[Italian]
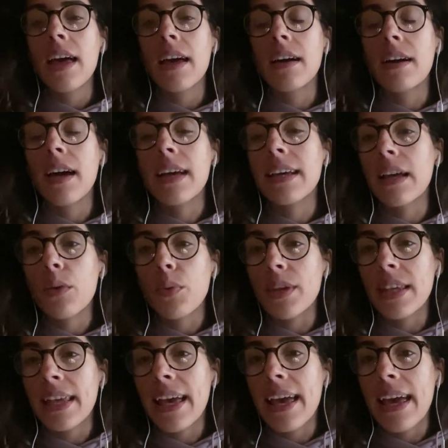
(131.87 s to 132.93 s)
eh, e che
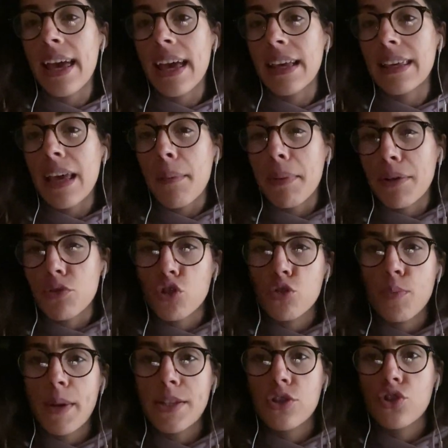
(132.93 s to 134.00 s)
quindi è chiamato
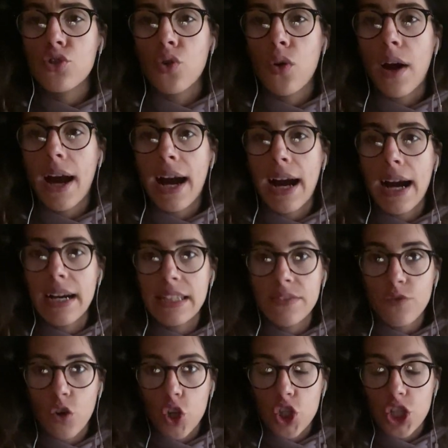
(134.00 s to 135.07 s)
spesso a
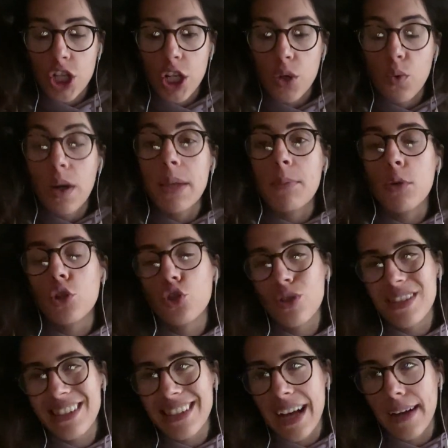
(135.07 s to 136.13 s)
svolgere ruoli molto
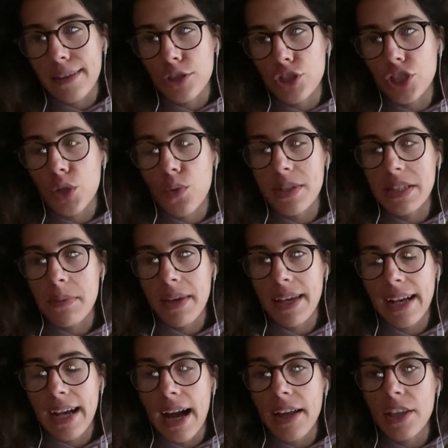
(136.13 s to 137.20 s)
statici e quasi
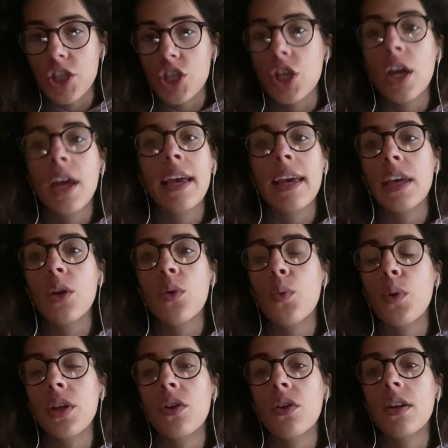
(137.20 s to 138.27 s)
meccanici, in
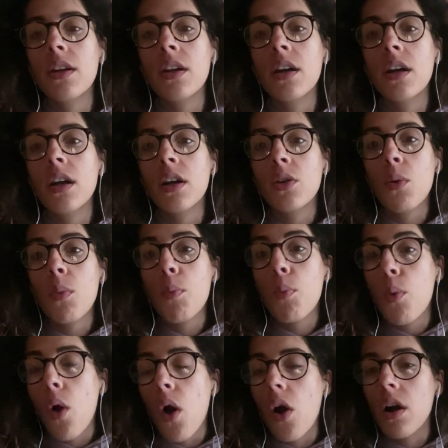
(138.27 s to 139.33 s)
cui non, non
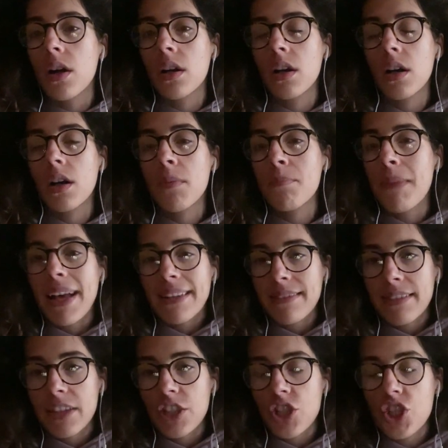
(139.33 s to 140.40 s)
può eh,
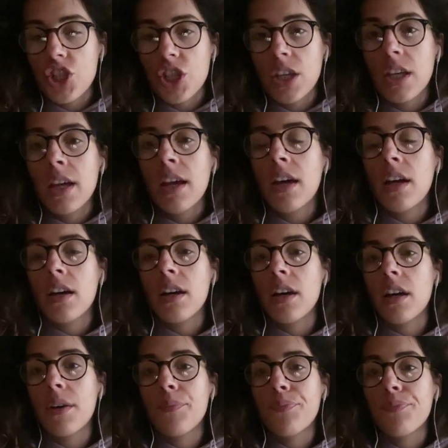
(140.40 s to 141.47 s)
metterci
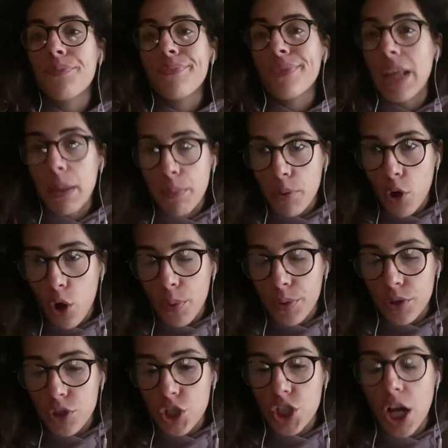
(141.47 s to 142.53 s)
ehm, del
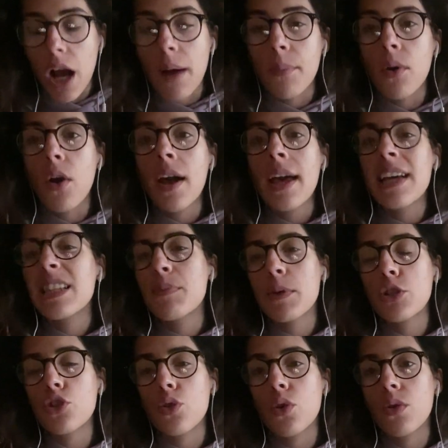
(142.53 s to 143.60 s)
proprio, diciamo.
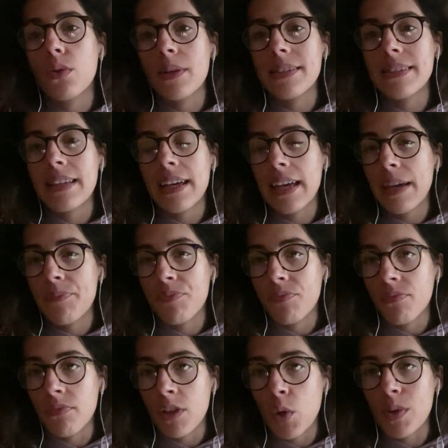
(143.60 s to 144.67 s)
Spesso queste,
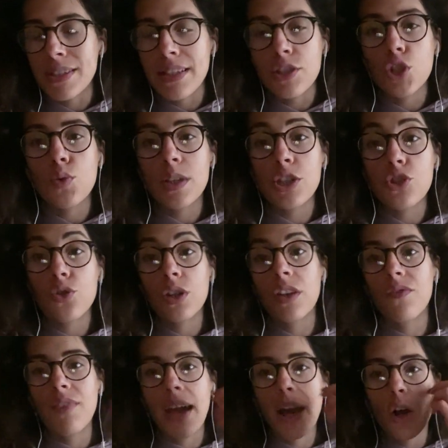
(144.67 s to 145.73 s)
mm, queste,
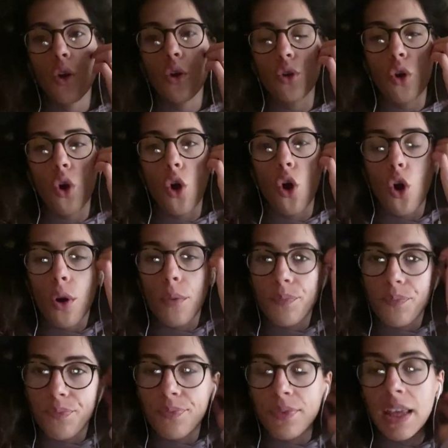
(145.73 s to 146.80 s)
situazioni vengono,
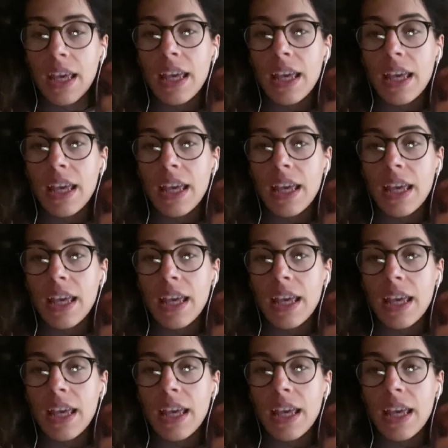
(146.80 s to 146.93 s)
mm,